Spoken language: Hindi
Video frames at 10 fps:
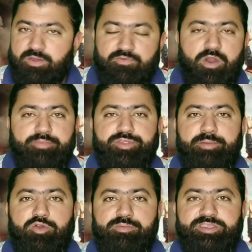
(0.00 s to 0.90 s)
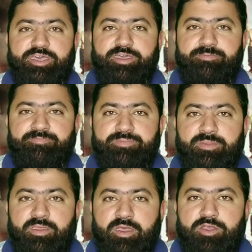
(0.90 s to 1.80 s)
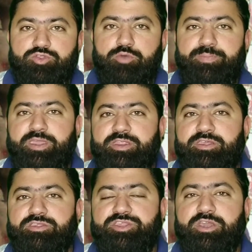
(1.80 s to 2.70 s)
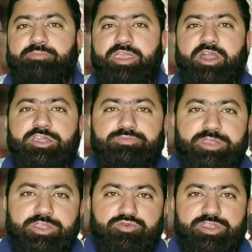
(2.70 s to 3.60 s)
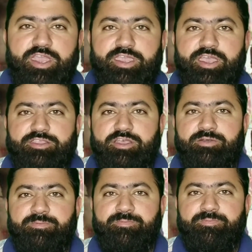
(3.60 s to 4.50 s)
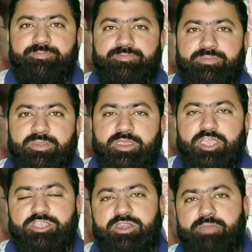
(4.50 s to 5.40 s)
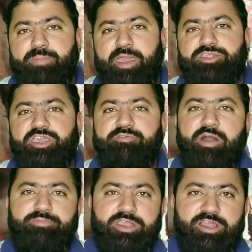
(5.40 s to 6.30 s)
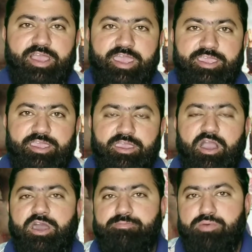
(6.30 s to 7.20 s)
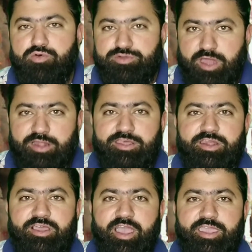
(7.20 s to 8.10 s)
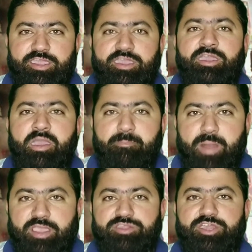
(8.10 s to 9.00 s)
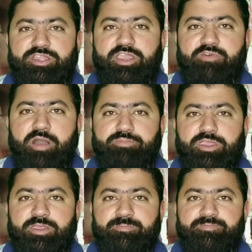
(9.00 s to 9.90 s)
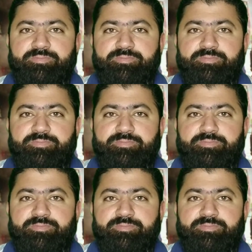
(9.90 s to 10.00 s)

वो आप सबको पता है तो फिर ज़रब अज़ब क्यों किया गया था इतने पैसे अवाम के लगाए गए अरबों डॉलर लगाए गए पाकिस्तानी अवाम के